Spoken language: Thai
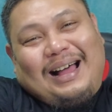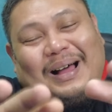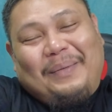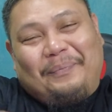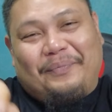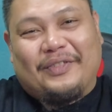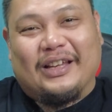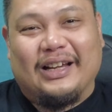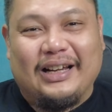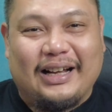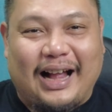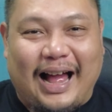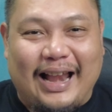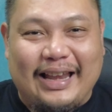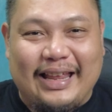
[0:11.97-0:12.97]
บ เจอ
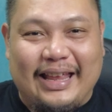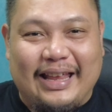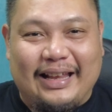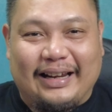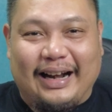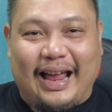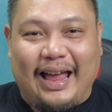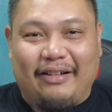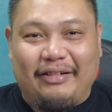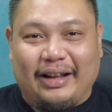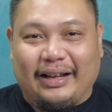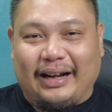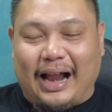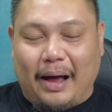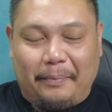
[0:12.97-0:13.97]
กันอีกแล้วนะ
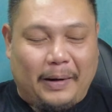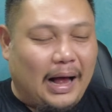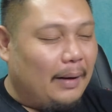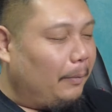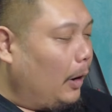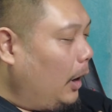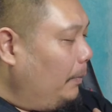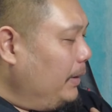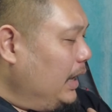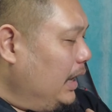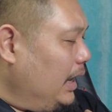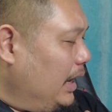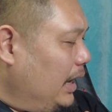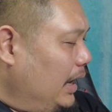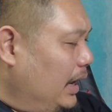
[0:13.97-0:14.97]
ครับกับฮอปปี้
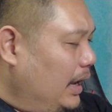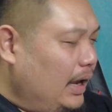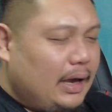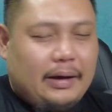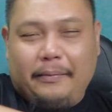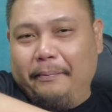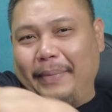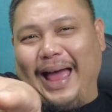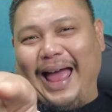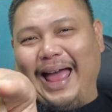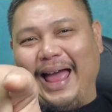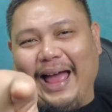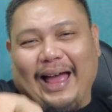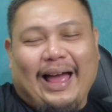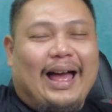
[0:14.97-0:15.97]
แบ
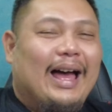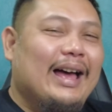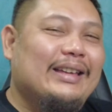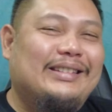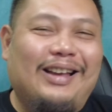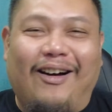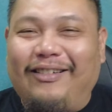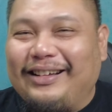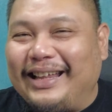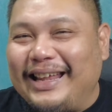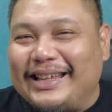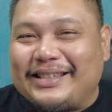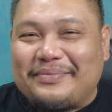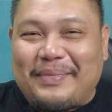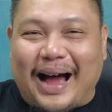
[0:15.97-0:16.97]
ร์ช่องที่
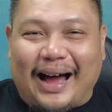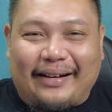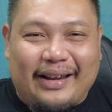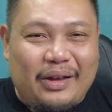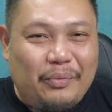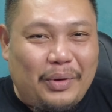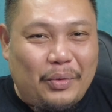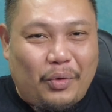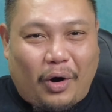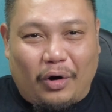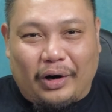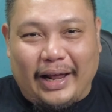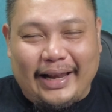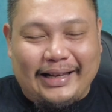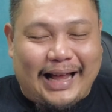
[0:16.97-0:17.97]
จะมารีวิวของ
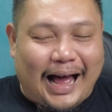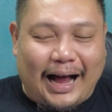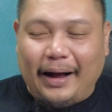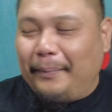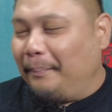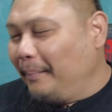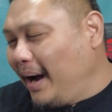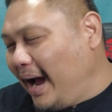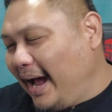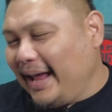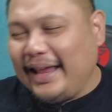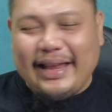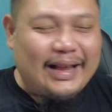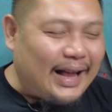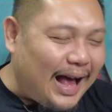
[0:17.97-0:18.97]
เล่นทั้งไม่
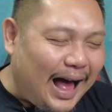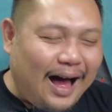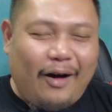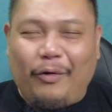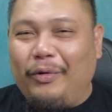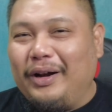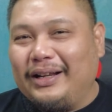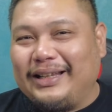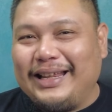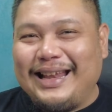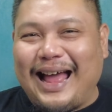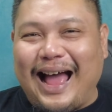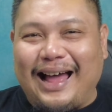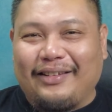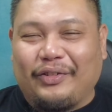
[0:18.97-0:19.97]
เก่าหรือที่
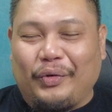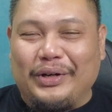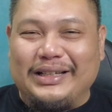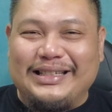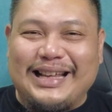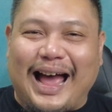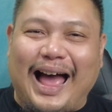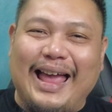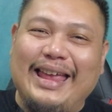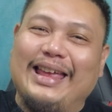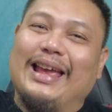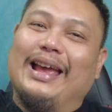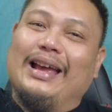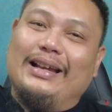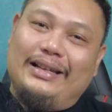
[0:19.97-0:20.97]
น่าสนใจ
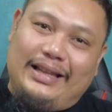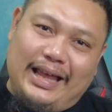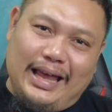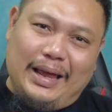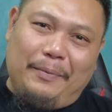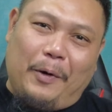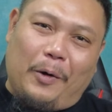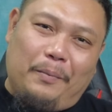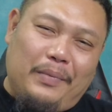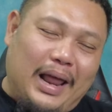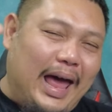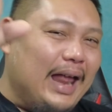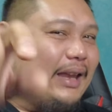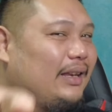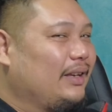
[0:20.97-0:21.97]
ที่ผม
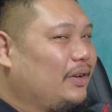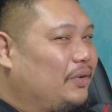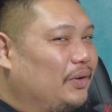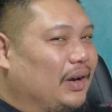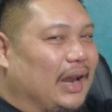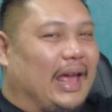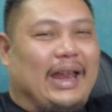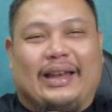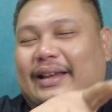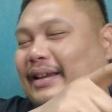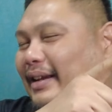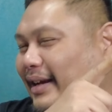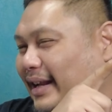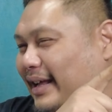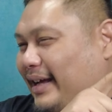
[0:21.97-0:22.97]
เล่นคุณเล่น
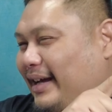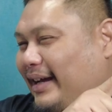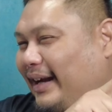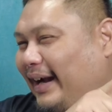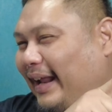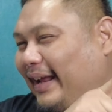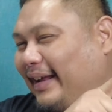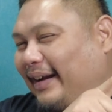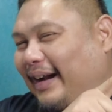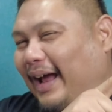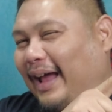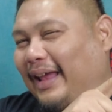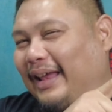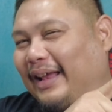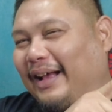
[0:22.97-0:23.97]
หรือใคร
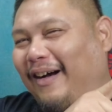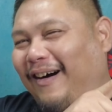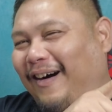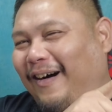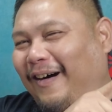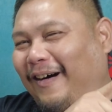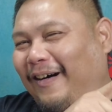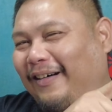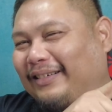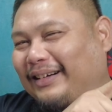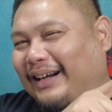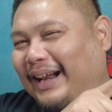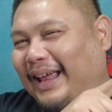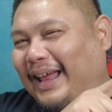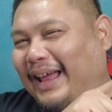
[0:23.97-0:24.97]
ๆ ก็
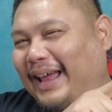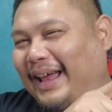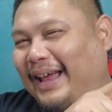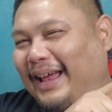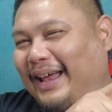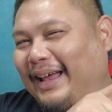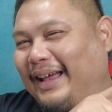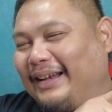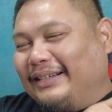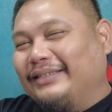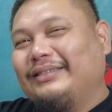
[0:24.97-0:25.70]
เล่น